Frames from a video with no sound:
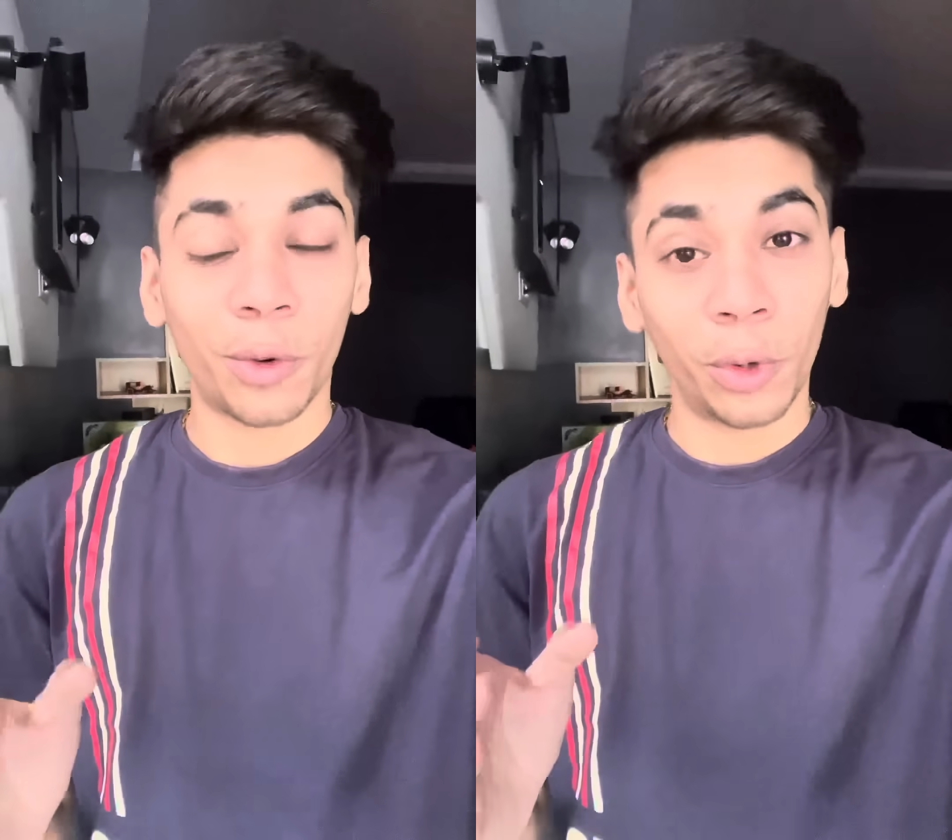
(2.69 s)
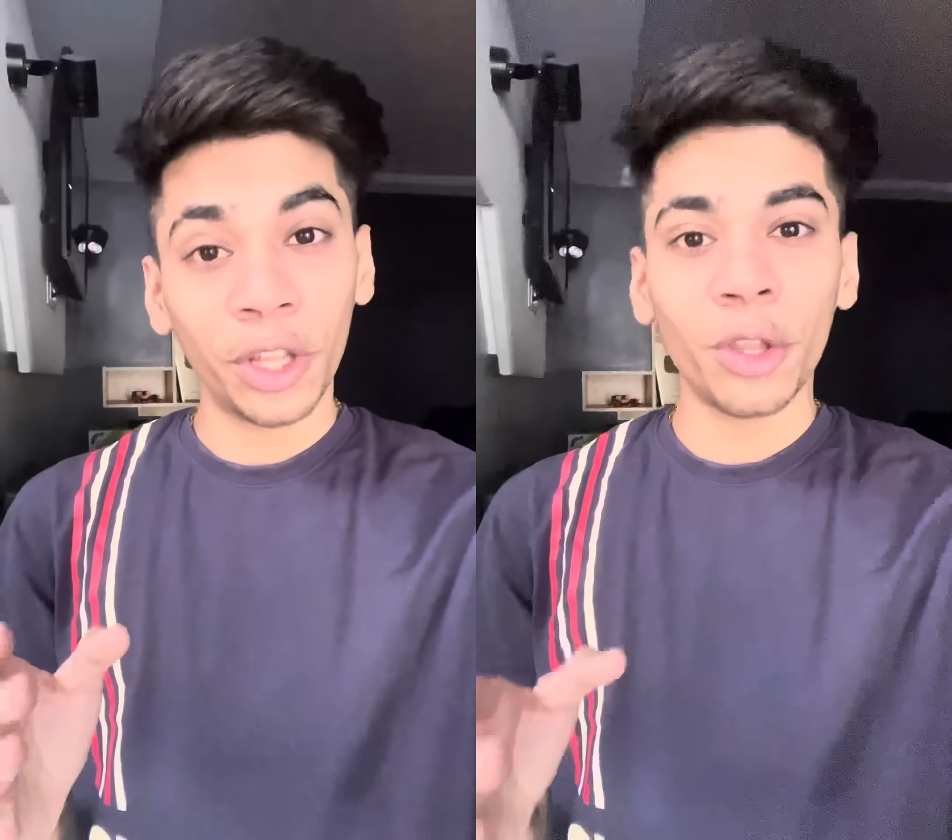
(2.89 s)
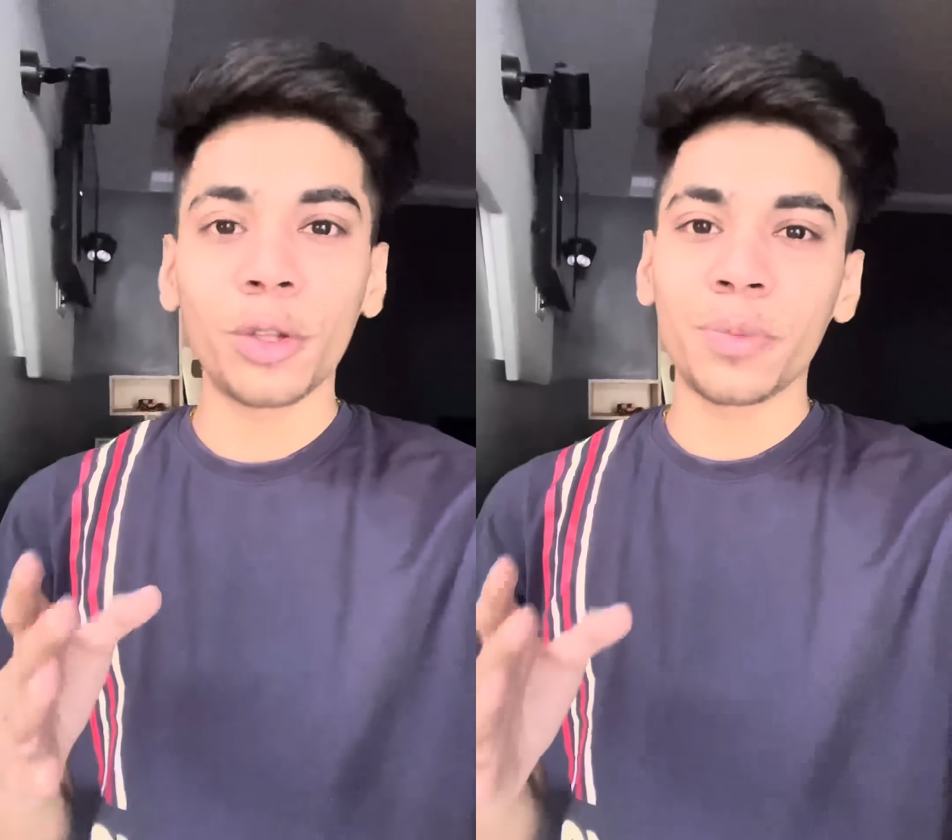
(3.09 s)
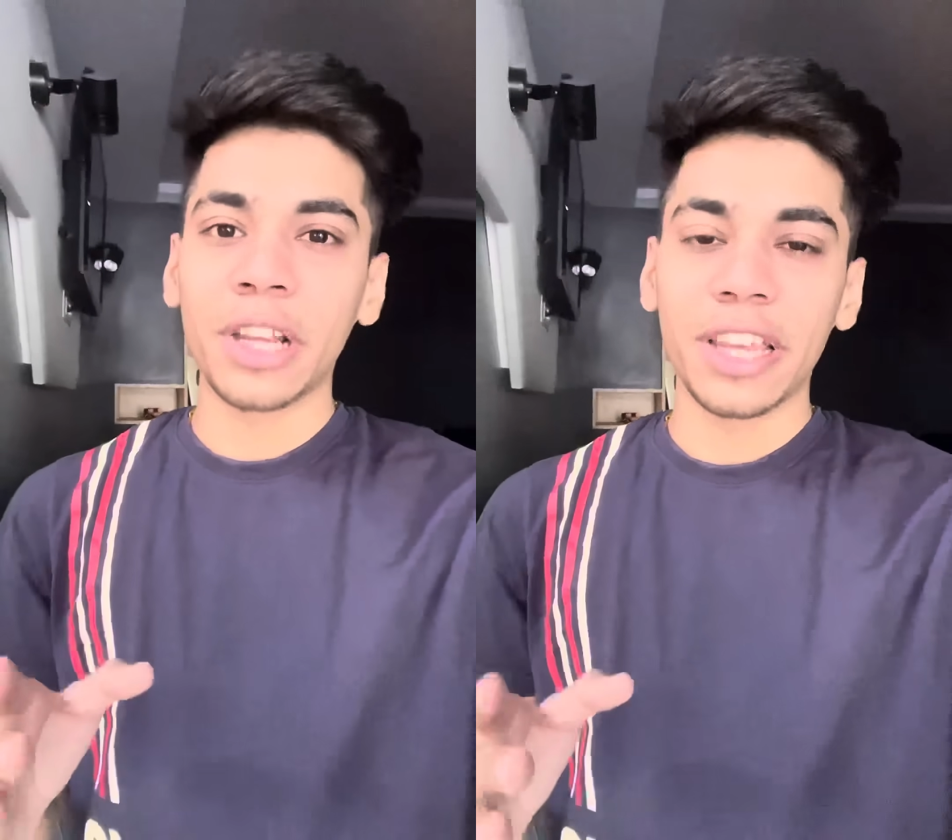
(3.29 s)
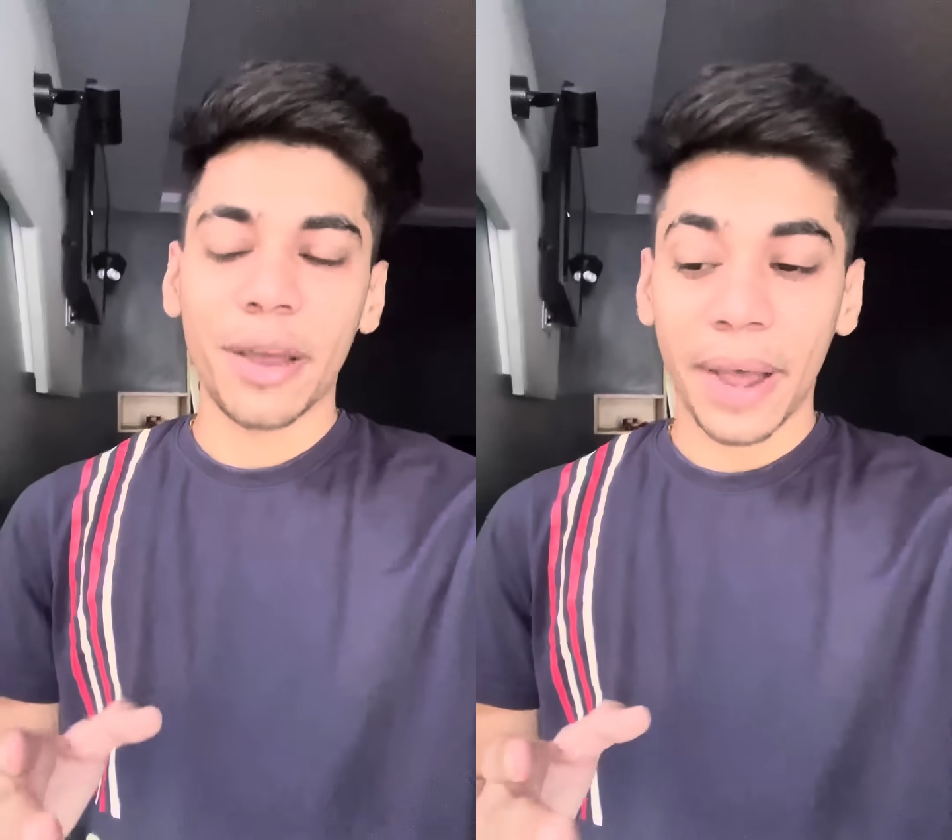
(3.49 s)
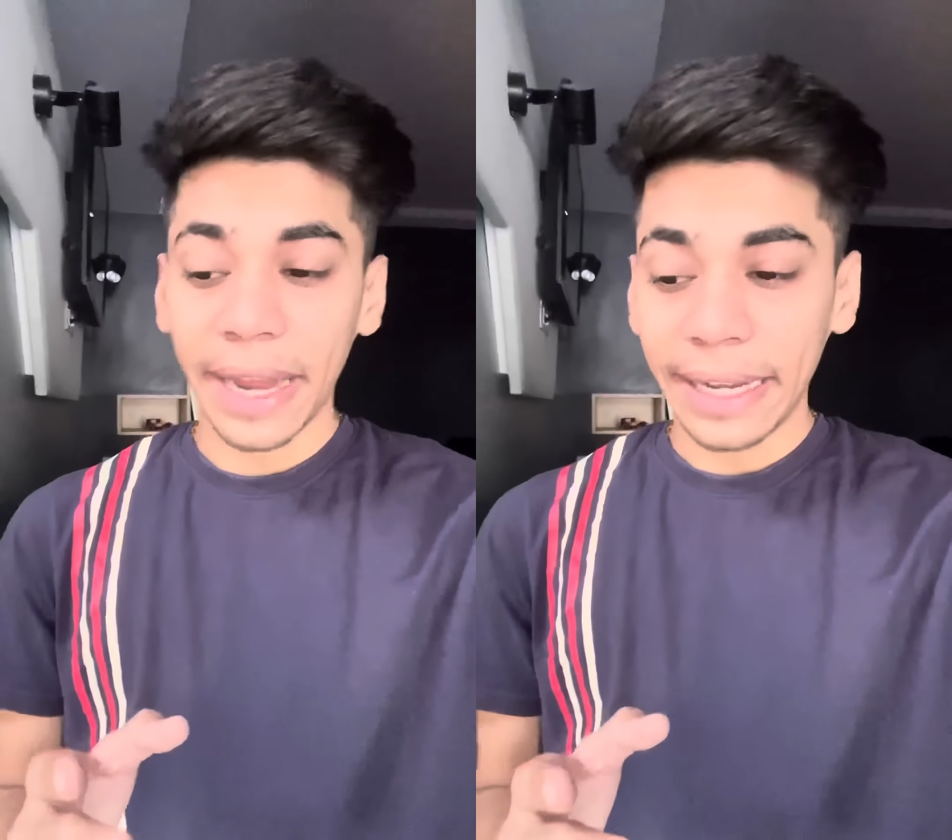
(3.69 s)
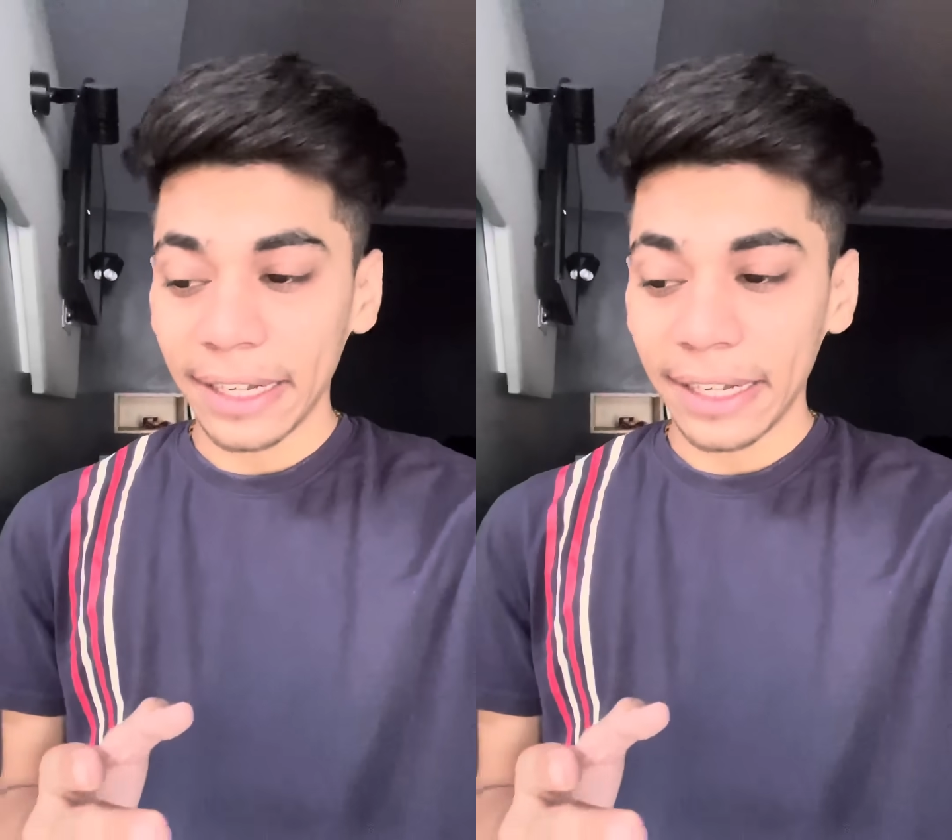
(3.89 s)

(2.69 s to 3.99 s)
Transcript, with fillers: गुड न्यूज़ मिली है भाई